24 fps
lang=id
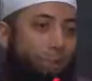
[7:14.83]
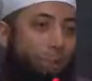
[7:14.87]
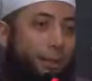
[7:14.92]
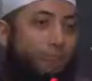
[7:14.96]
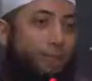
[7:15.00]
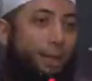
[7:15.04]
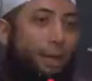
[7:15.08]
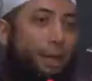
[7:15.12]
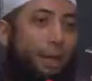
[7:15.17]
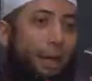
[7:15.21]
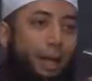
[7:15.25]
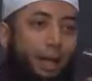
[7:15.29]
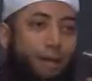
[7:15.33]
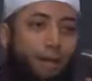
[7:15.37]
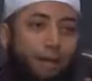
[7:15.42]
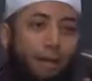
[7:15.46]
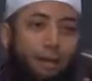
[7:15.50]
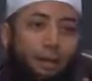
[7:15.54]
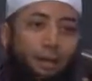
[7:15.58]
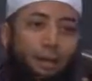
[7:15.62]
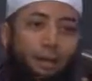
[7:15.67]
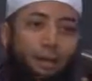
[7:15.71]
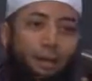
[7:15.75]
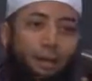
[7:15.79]
Misal
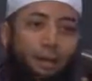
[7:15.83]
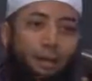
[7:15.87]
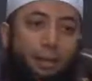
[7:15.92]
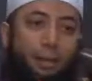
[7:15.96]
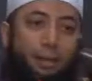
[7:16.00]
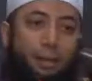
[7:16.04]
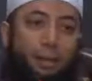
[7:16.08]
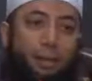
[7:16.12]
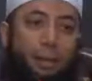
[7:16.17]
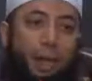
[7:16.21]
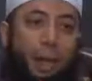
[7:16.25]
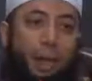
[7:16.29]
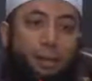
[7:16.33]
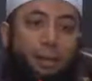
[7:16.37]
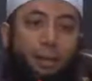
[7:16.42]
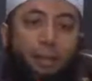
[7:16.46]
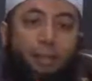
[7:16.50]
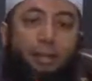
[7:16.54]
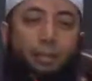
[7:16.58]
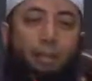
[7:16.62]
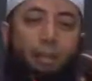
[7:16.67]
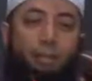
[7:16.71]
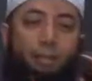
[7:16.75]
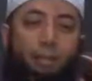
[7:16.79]
ada
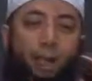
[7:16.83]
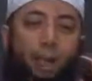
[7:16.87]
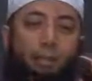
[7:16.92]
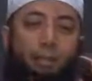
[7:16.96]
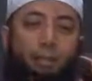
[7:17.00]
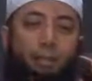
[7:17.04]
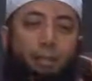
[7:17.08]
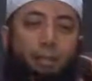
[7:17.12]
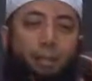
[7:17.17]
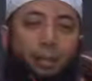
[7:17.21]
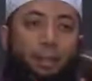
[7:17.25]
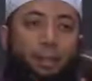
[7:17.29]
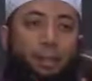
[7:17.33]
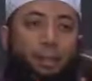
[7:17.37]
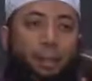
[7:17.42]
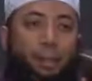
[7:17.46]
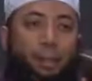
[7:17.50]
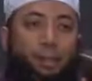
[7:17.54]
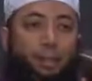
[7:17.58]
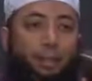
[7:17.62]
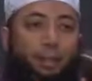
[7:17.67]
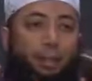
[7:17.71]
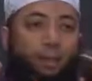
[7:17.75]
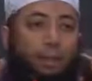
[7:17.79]
hadis lemah
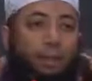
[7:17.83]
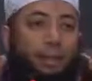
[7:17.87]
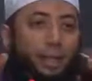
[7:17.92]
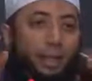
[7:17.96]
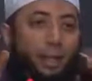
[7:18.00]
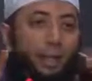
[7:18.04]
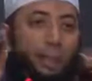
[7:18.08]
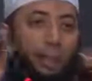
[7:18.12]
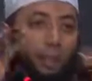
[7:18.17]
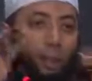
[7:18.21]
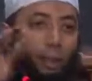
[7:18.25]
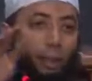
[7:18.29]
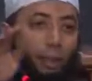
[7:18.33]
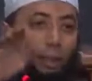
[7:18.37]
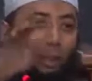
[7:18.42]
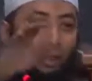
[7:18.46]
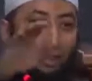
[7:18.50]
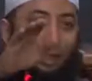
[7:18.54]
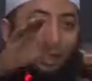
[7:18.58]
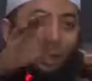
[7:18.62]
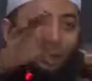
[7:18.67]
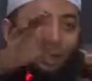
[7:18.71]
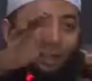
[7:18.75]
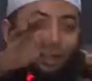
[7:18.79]
memerintahkan kerjakan
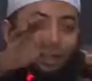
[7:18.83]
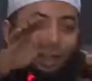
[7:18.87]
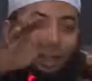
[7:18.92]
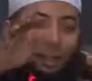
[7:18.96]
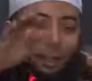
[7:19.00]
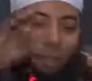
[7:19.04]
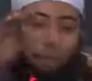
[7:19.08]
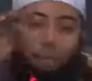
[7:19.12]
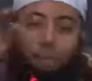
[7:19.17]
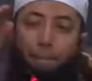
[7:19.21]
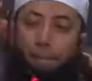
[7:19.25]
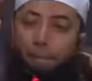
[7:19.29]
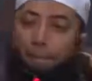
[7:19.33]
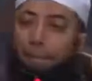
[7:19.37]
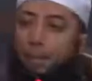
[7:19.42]
sholat ini misalnya.